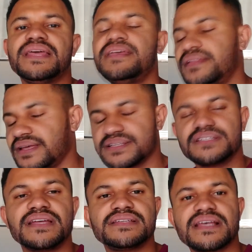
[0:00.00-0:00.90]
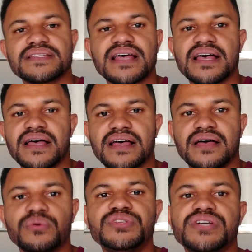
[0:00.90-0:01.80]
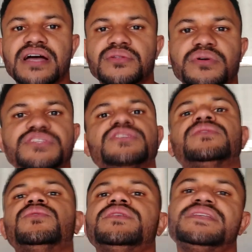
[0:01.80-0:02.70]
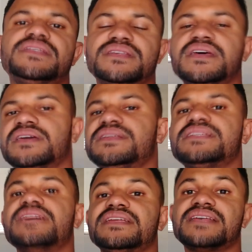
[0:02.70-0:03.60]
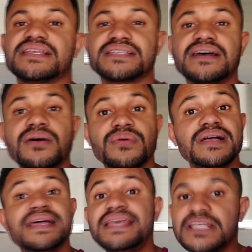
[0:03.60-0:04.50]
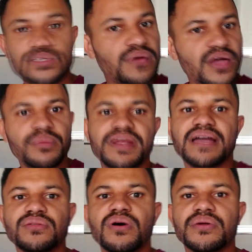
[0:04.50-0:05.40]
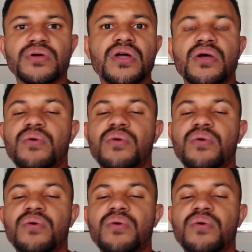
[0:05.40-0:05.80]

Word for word: Tem que ter a sinalização, indicadores de luzes, de sinalização. Isso é obrigatório.